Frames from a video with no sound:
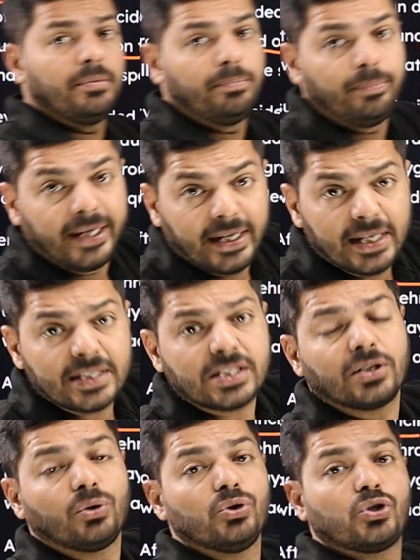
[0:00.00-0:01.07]
पे
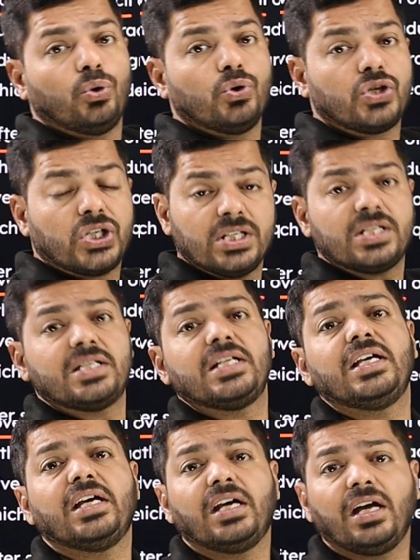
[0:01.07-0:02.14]
बेस्ड कुछ क्वेश्चंस
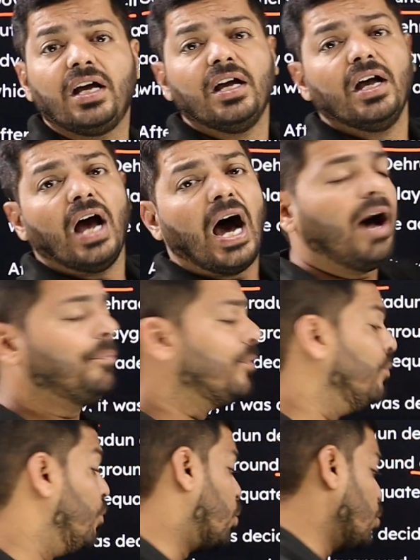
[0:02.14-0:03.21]
दिए हैं आपको वो